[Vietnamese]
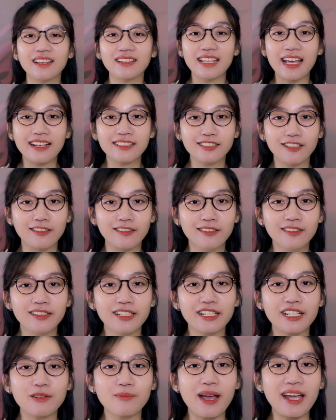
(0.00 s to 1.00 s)
giả sử
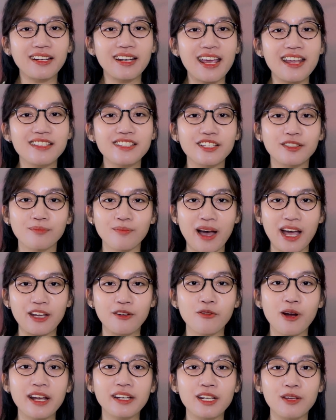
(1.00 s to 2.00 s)
khi các bạn đang trình bày
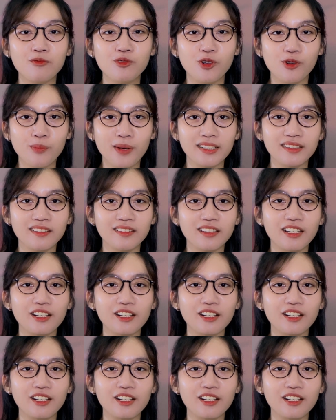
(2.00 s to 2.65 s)
quan điểm của mình